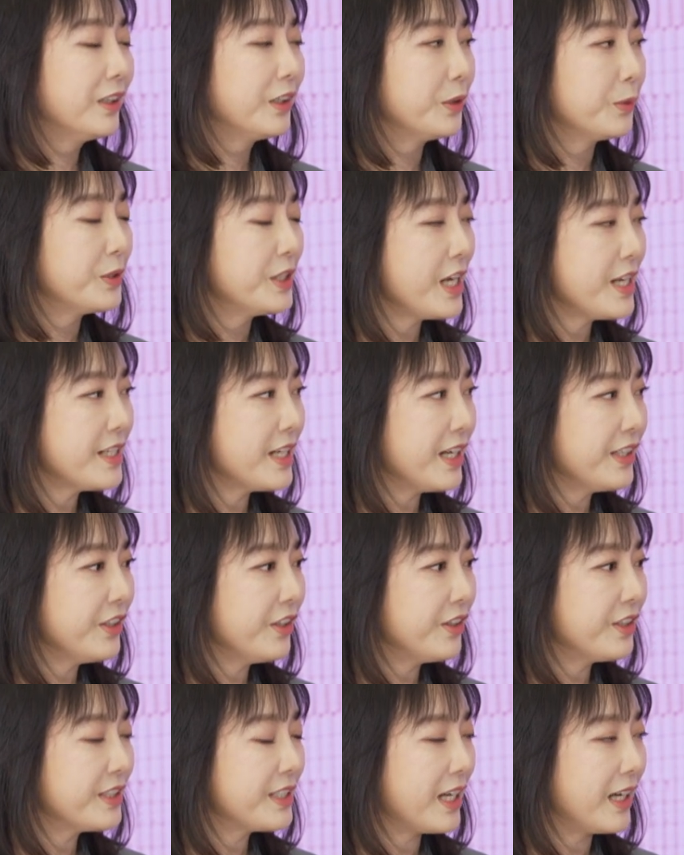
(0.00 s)
그리고 뭐 세
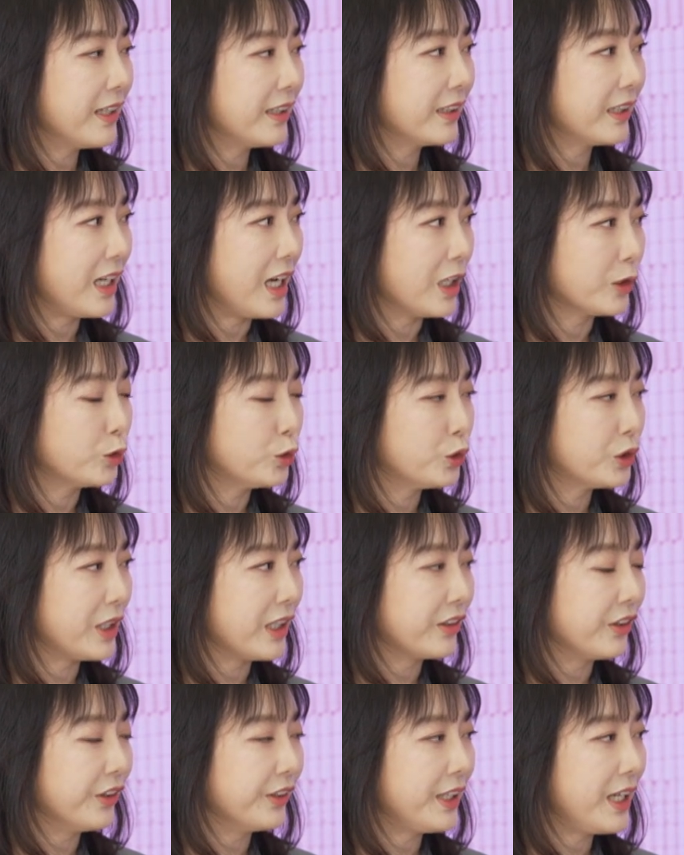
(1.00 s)
자녀 이상
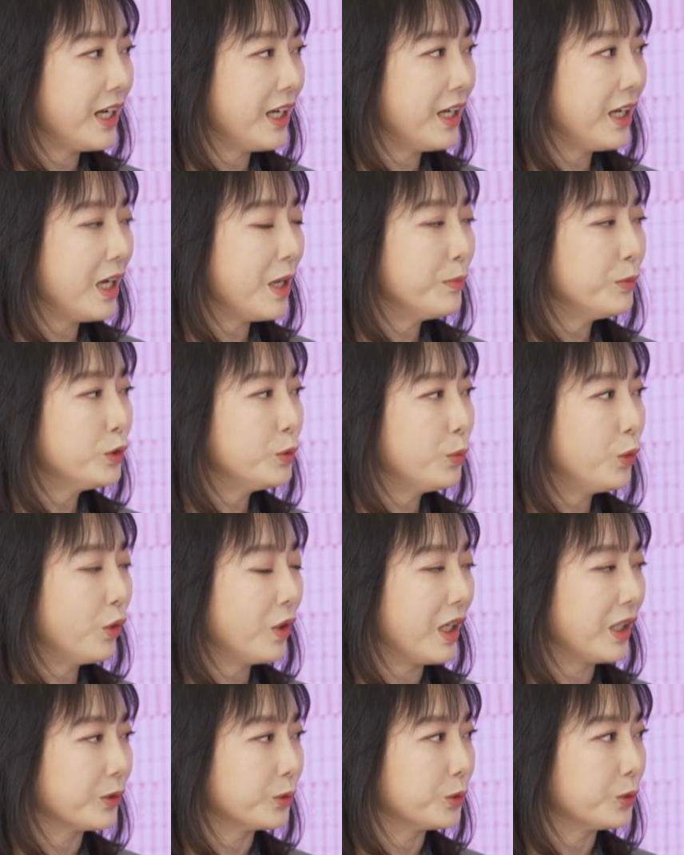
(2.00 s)
가구라거나 한부모
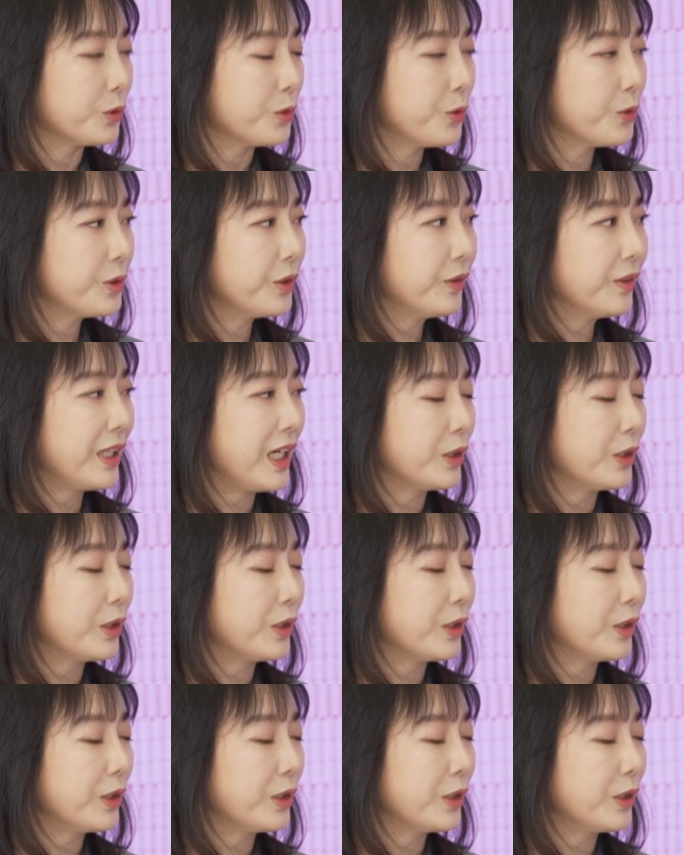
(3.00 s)
가구, 조성 네.